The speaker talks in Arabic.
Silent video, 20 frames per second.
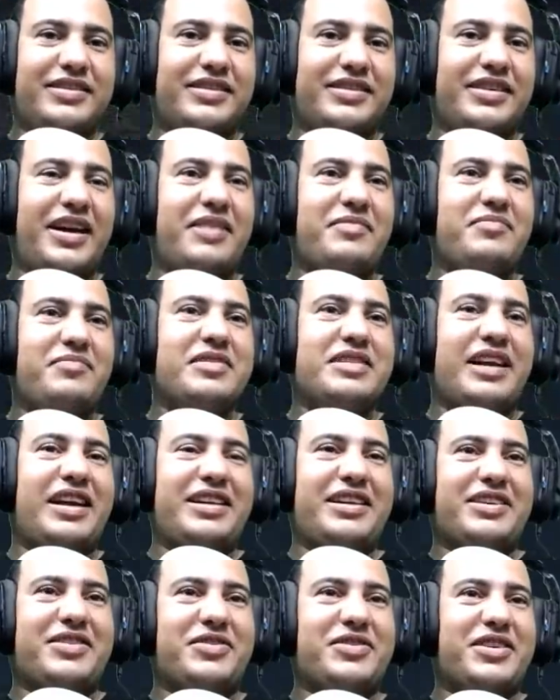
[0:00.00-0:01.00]
يا عم ده
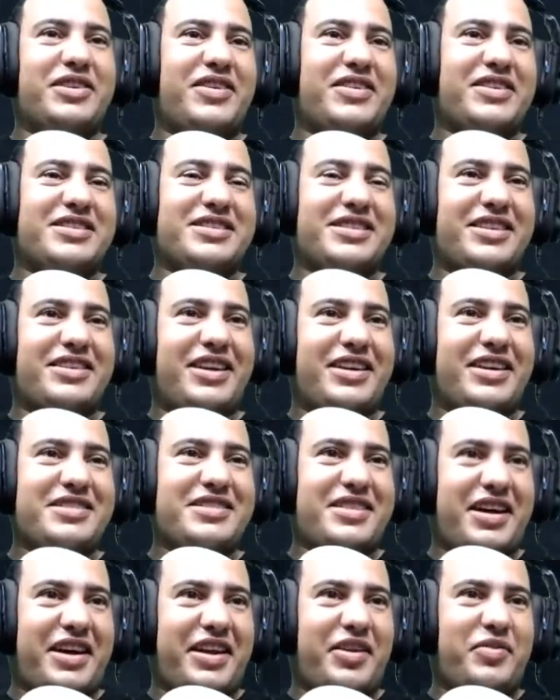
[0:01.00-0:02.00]
احنا كنا وصلنا
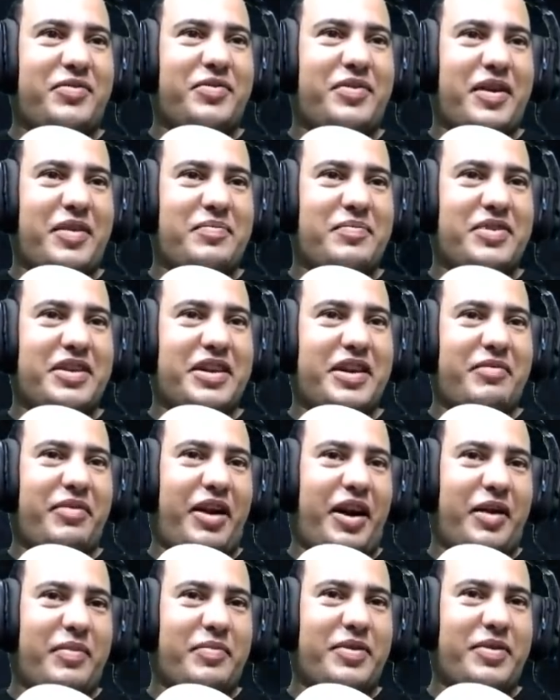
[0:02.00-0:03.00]
اسرع لو كملنا
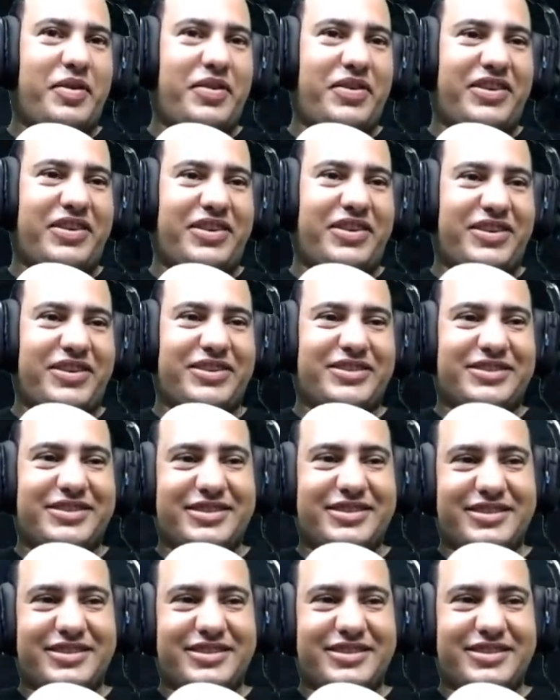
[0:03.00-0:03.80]
بالعربيه وخلاص